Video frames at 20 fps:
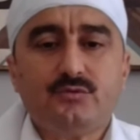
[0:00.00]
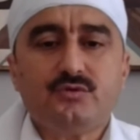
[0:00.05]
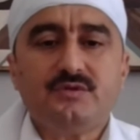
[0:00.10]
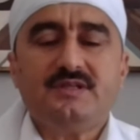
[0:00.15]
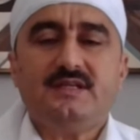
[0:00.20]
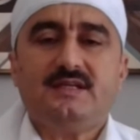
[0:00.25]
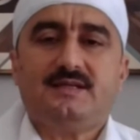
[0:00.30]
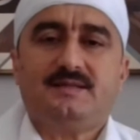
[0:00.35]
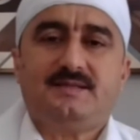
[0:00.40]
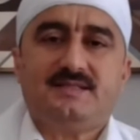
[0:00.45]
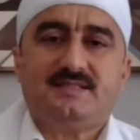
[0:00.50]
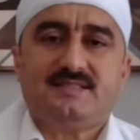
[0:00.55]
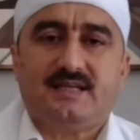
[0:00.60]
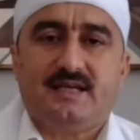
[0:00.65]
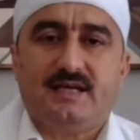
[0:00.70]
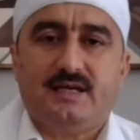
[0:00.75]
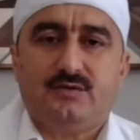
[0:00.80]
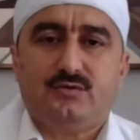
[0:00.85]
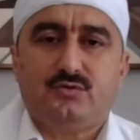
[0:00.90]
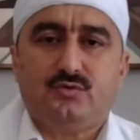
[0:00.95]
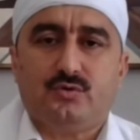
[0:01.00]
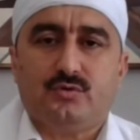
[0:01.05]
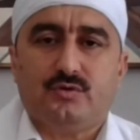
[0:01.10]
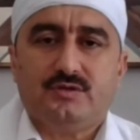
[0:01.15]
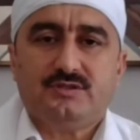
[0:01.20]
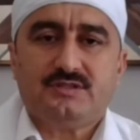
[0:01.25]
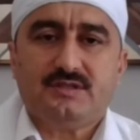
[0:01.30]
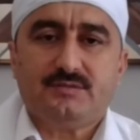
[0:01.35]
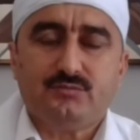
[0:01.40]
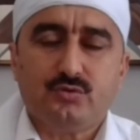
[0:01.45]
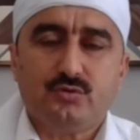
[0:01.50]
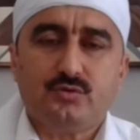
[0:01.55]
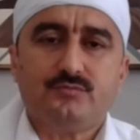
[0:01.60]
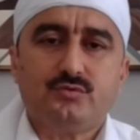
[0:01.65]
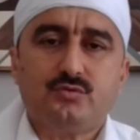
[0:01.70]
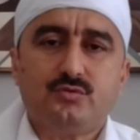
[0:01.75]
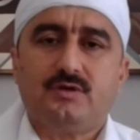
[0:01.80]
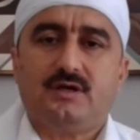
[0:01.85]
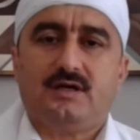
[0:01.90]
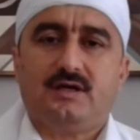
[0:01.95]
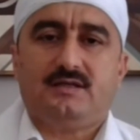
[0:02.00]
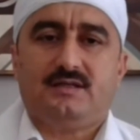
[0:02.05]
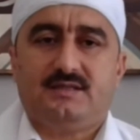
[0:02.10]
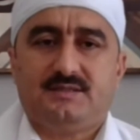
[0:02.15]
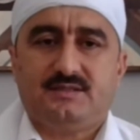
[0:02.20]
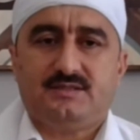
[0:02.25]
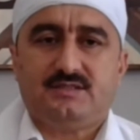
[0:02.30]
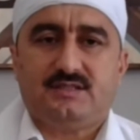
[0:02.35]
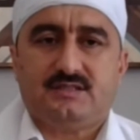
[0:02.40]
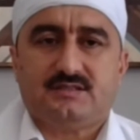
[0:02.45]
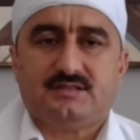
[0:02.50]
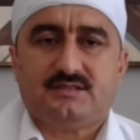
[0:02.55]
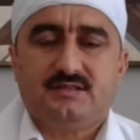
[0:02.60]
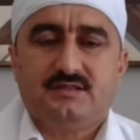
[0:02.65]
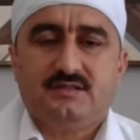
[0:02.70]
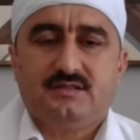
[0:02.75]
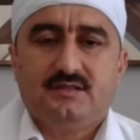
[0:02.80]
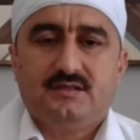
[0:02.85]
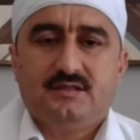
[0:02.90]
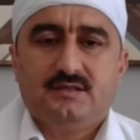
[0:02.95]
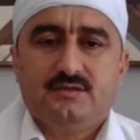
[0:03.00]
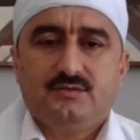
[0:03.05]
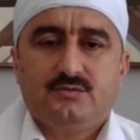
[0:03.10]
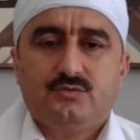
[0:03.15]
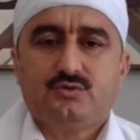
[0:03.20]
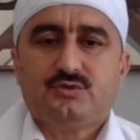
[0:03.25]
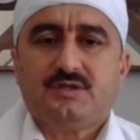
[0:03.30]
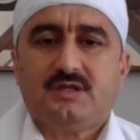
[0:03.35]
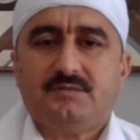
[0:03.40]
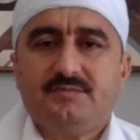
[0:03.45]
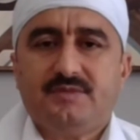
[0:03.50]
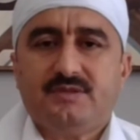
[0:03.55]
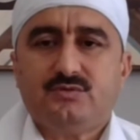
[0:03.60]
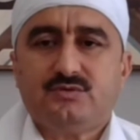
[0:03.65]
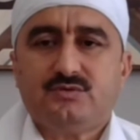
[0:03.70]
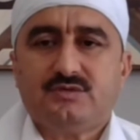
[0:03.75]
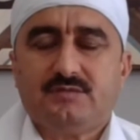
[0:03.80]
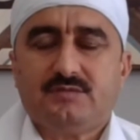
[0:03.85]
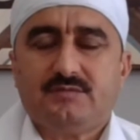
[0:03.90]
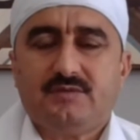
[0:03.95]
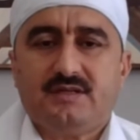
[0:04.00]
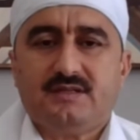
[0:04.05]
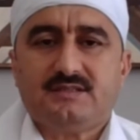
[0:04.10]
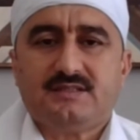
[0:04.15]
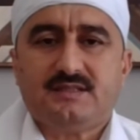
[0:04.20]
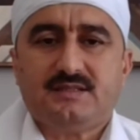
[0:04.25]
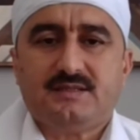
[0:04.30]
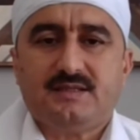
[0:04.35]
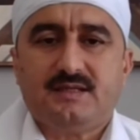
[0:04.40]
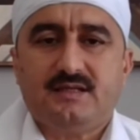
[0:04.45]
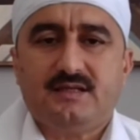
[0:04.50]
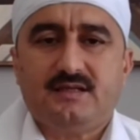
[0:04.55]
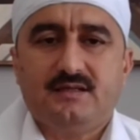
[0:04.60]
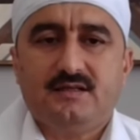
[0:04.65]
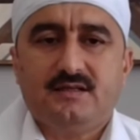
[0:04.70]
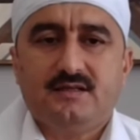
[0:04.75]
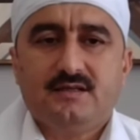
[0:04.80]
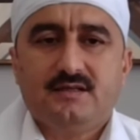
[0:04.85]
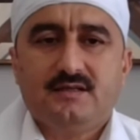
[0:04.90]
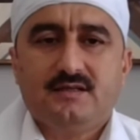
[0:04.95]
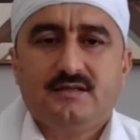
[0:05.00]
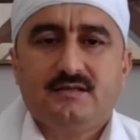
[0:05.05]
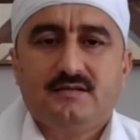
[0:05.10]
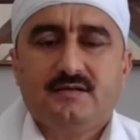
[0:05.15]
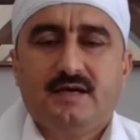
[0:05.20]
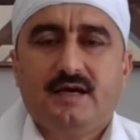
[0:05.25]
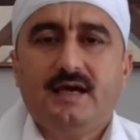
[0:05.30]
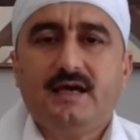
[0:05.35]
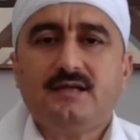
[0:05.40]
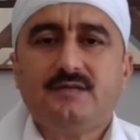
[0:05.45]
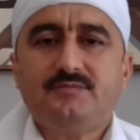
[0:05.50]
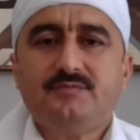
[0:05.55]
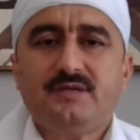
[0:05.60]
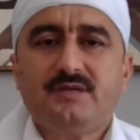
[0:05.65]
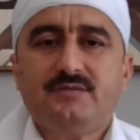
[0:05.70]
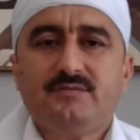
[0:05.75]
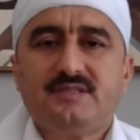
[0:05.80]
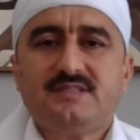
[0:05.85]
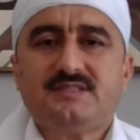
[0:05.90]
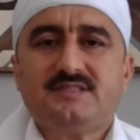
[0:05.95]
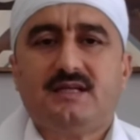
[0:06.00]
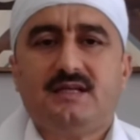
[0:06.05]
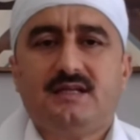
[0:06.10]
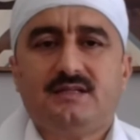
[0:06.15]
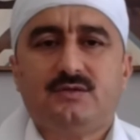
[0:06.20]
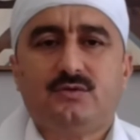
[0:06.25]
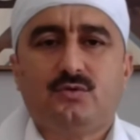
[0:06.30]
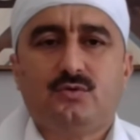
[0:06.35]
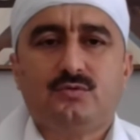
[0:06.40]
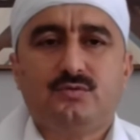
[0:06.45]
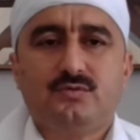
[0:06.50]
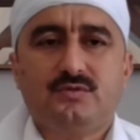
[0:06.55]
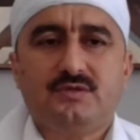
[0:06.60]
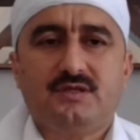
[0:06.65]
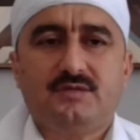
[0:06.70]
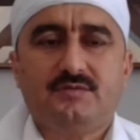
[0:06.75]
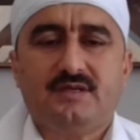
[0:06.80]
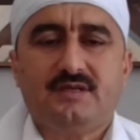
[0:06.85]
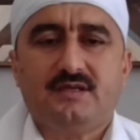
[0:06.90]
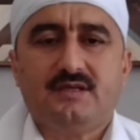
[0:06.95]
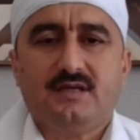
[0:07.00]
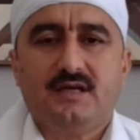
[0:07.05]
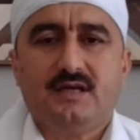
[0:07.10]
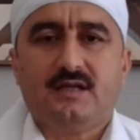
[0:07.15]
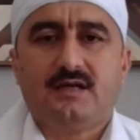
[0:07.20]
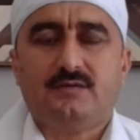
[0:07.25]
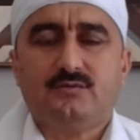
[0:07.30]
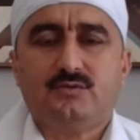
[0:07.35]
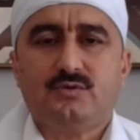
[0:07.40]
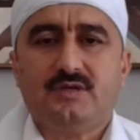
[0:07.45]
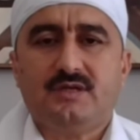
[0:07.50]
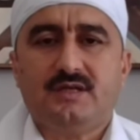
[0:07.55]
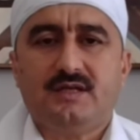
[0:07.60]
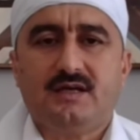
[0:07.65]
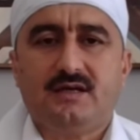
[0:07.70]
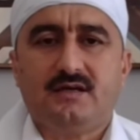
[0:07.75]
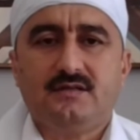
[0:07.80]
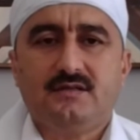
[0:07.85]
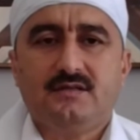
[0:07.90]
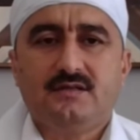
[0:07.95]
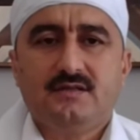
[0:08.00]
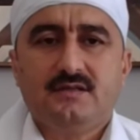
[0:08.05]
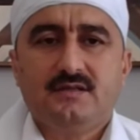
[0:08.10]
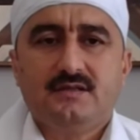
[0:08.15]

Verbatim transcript: de bunu iktiza ediyor. İşte bugün bunu anlatacağız. Üstad Bediüzzaman Hazretleri her bir meselede olduğu gibi elhamdülillah